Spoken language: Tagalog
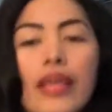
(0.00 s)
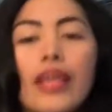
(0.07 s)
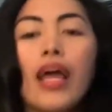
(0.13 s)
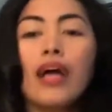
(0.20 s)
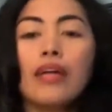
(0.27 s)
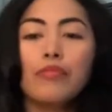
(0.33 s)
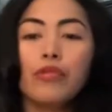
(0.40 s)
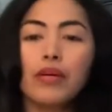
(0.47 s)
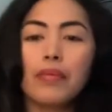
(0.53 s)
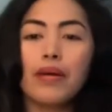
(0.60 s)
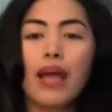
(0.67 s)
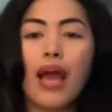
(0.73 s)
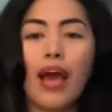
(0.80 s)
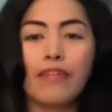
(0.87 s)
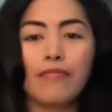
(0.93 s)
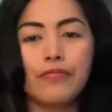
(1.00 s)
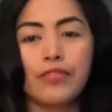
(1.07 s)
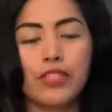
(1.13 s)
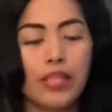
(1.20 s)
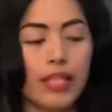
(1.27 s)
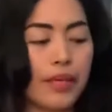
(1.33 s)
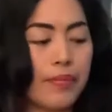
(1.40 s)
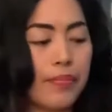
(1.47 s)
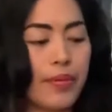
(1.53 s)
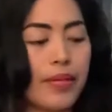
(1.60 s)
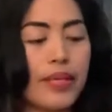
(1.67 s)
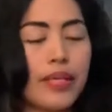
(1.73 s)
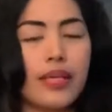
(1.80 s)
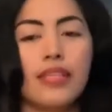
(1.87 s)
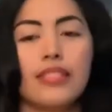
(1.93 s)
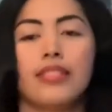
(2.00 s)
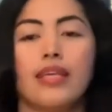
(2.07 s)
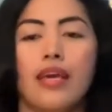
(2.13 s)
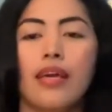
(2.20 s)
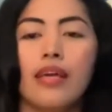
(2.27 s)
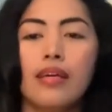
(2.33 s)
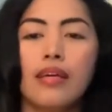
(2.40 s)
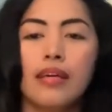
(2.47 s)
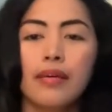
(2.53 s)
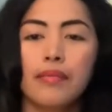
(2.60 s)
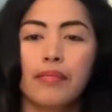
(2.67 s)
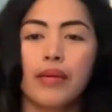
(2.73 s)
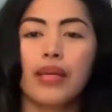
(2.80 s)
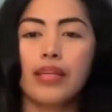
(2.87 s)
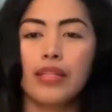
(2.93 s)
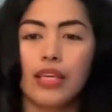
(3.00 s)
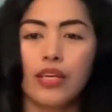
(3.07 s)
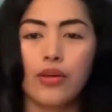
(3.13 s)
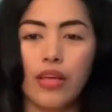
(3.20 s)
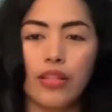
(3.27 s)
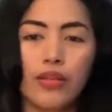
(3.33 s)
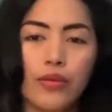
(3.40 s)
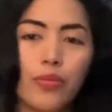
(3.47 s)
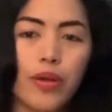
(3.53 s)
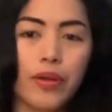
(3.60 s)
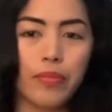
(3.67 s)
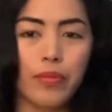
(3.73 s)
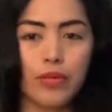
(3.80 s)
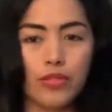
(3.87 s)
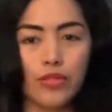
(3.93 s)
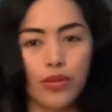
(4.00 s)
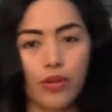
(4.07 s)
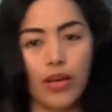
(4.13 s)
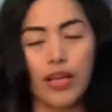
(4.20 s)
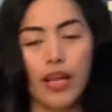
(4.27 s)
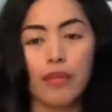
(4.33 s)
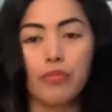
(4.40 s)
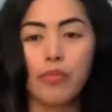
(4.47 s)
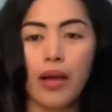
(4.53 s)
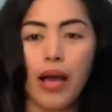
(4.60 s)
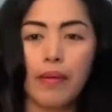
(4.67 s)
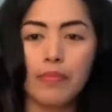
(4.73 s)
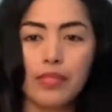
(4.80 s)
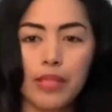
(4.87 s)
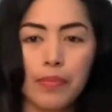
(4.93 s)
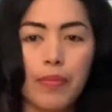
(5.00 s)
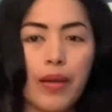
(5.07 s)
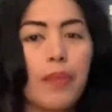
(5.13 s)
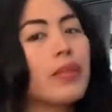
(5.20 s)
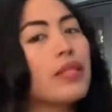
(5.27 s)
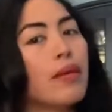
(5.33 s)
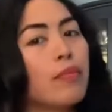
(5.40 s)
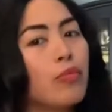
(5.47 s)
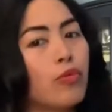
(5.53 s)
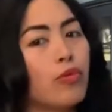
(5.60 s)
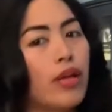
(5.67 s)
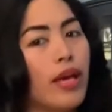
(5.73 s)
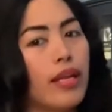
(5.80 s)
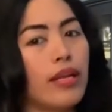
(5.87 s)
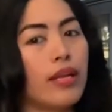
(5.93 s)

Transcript: kailangan mo lang mag-half sleep. kasi makita yung underwear So, kailangan mag-half sleep para matabunan.